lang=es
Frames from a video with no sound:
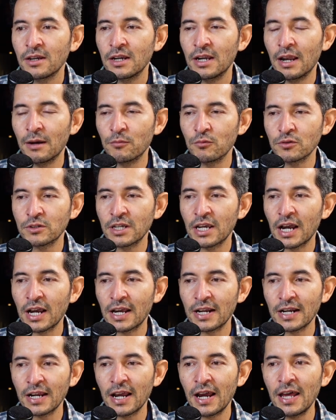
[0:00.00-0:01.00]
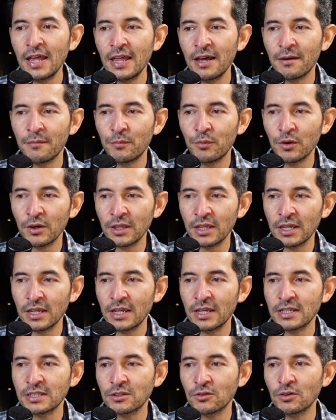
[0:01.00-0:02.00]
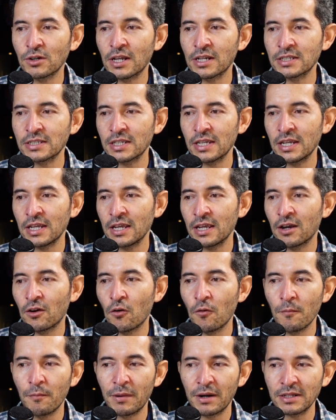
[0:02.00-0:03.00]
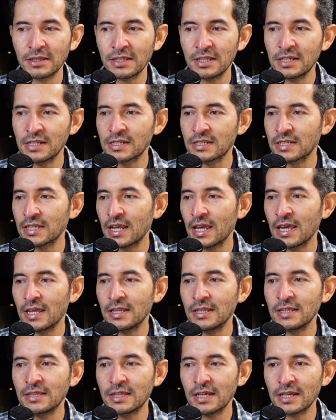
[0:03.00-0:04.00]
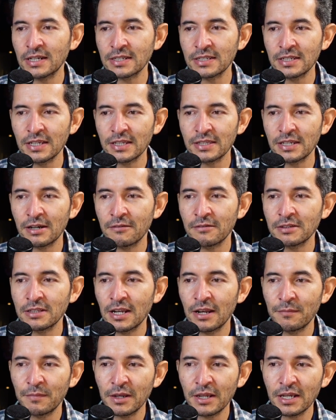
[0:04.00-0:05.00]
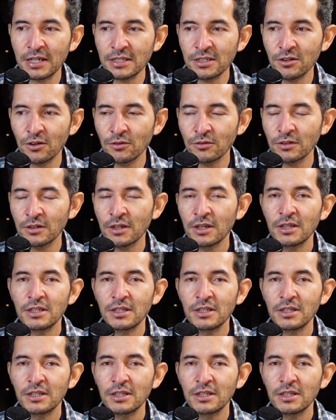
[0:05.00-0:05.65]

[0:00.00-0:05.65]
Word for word: La música cargada puede gestionarse, compartirse, editarse a través de la aplicación